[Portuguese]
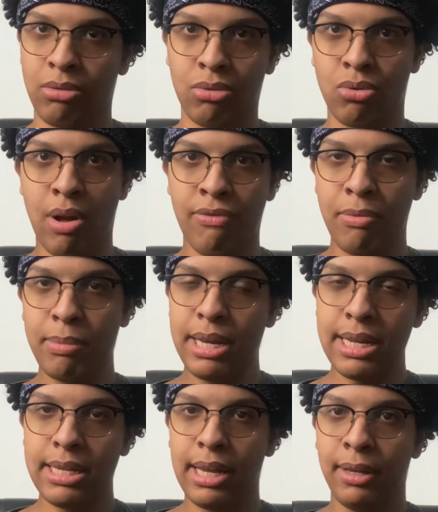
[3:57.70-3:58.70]
com a
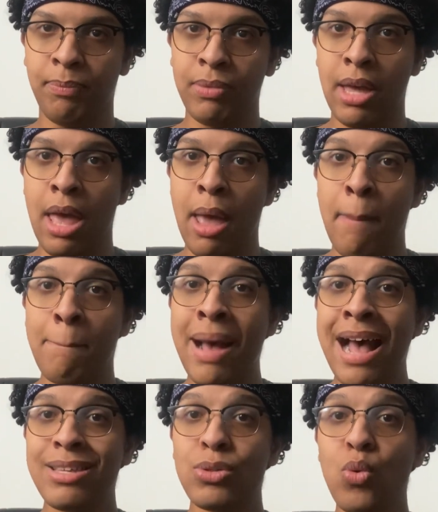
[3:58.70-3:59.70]
família dele.
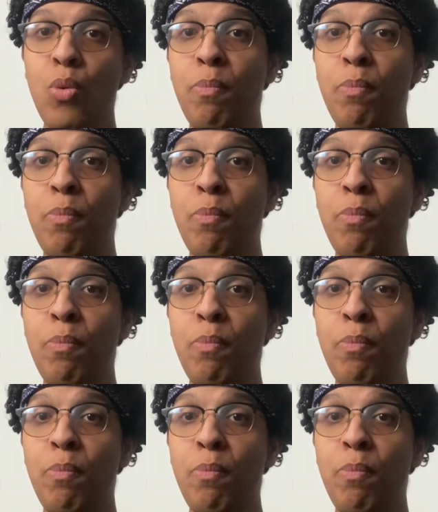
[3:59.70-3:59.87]
Mas o